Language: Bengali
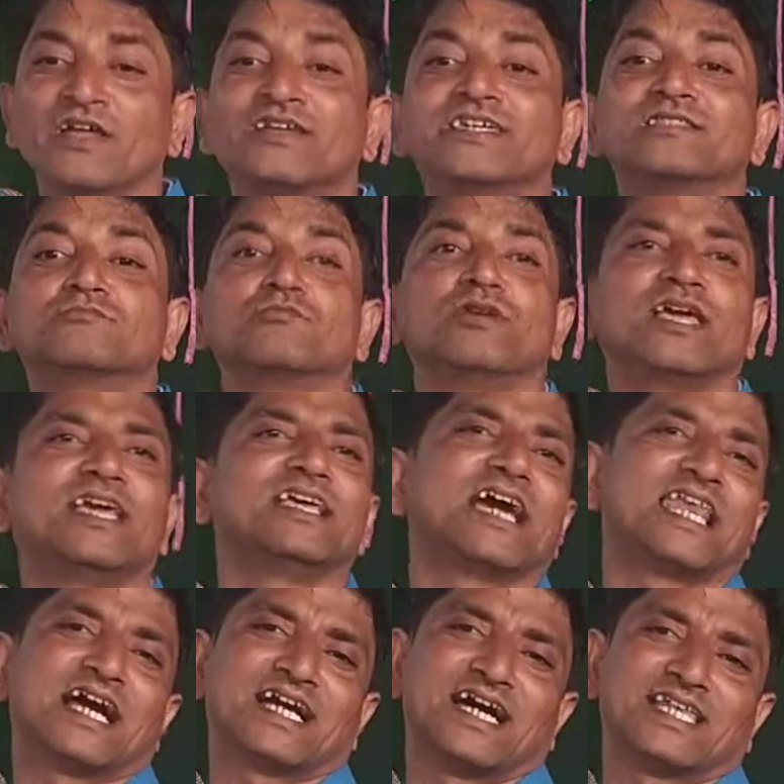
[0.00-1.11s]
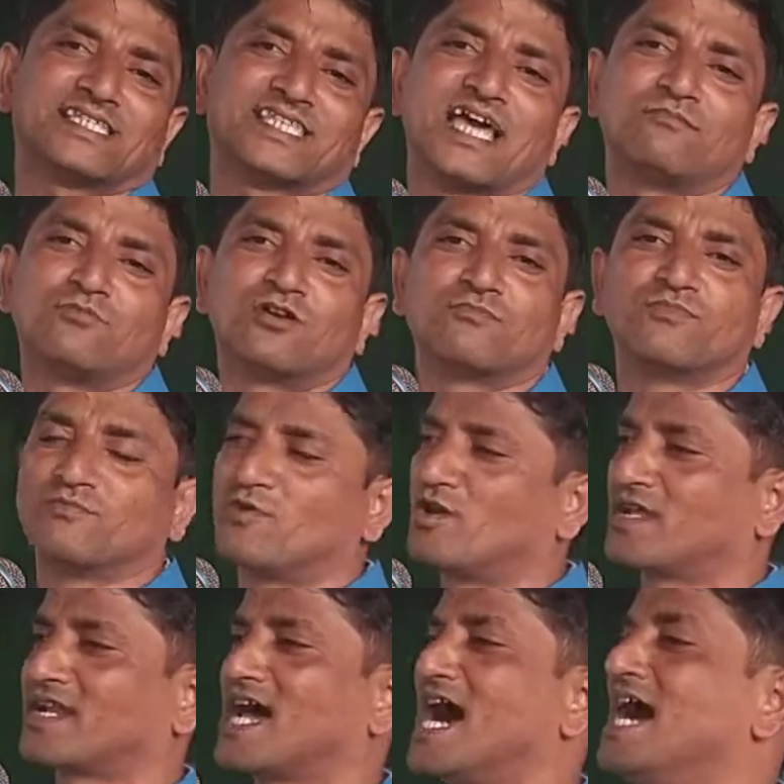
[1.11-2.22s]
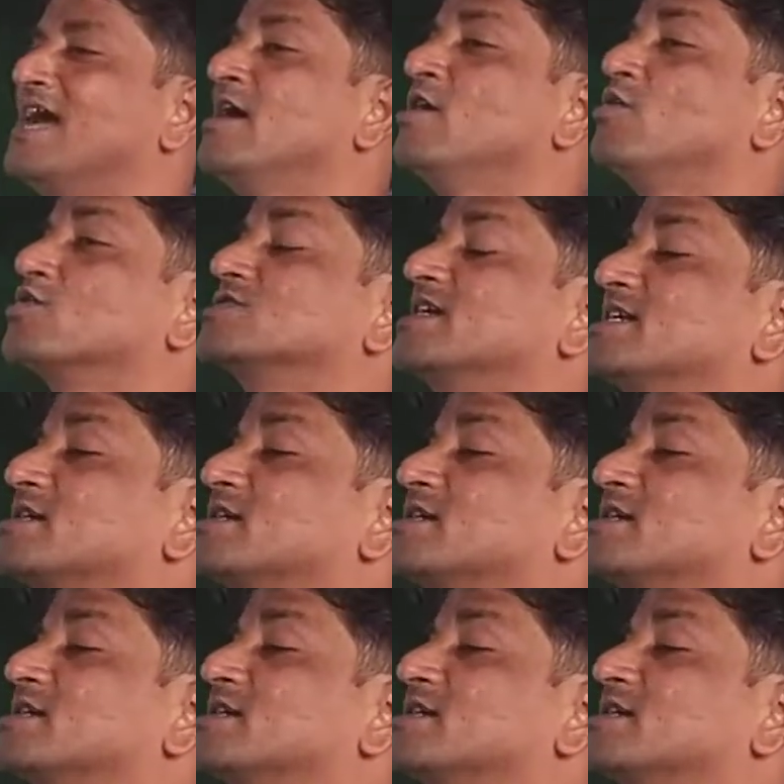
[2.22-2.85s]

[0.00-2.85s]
কিন্তু এই এলাকার শ্যামল বিমলেরা ওদের